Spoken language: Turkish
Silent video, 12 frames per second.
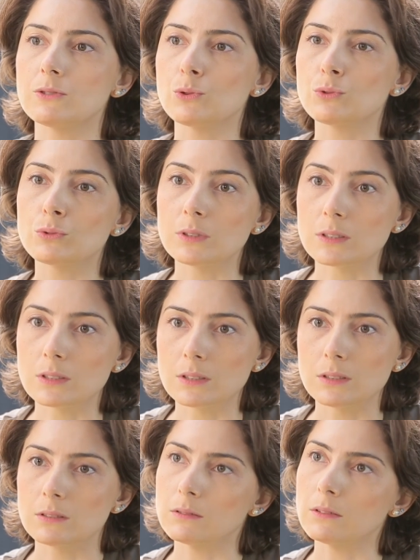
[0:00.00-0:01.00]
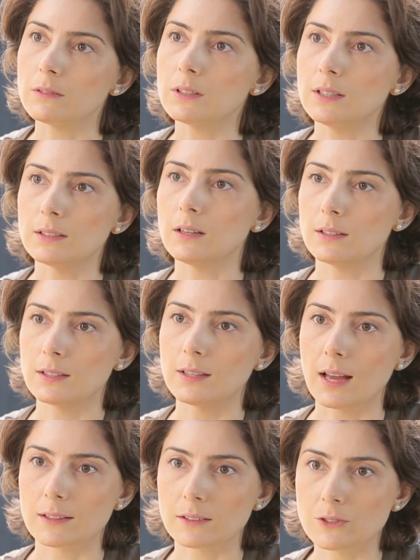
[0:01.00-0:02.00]
çocukları ya da
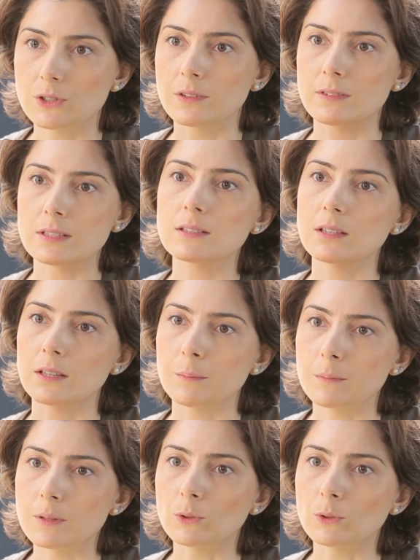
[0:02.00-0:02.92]
kendi çevresinde